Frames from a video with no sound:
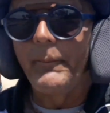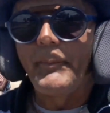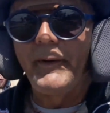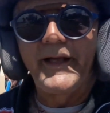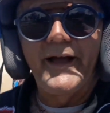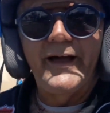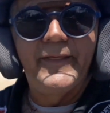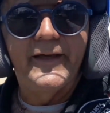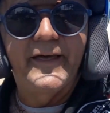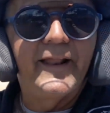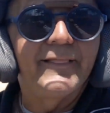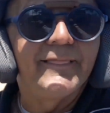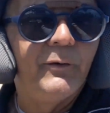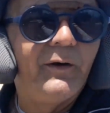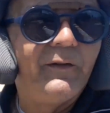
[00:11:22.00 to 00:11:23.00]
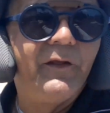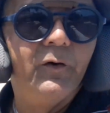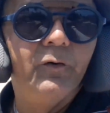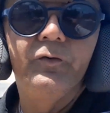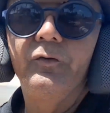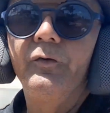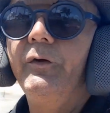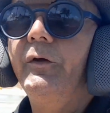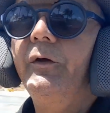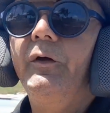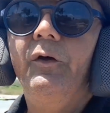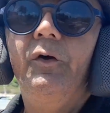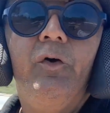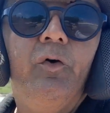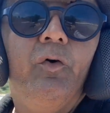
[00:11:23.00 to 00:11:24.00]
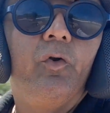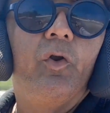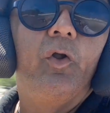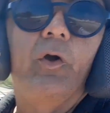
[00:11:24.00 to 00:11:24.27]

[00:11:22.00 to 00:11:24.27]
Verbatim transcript: a pegada, gratidão a Deus. Um